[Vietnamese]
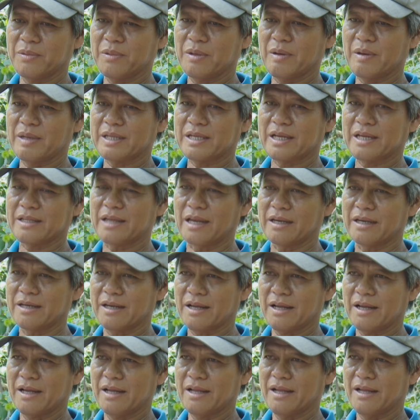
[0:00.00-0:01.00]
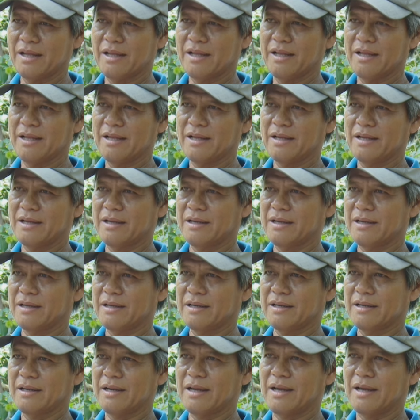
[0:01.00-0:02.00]
ban nhân dân tỉnh
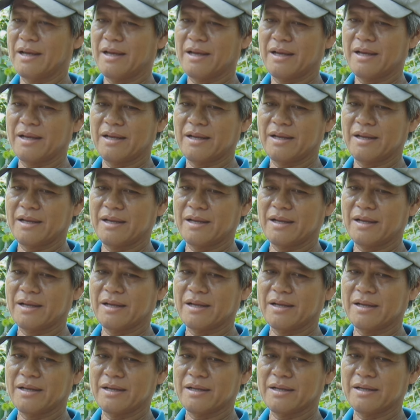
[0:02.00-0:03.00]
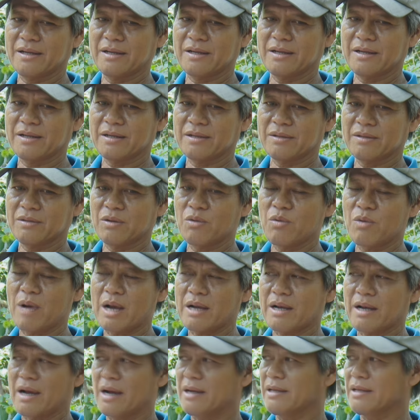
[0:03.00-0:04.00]
là tôi phấn
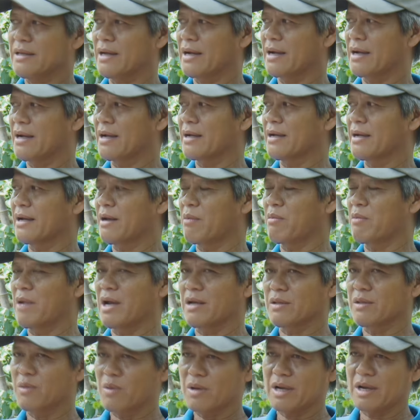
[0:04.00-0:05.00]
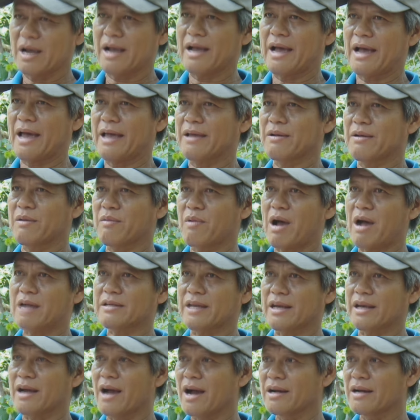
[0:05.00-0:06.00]
khởi và cái động lực tôi càng ngày phát triển
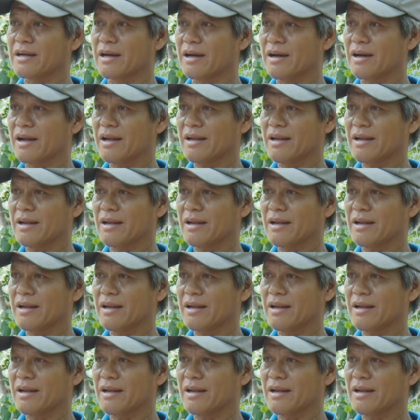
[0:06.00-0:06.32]
hơn nữa.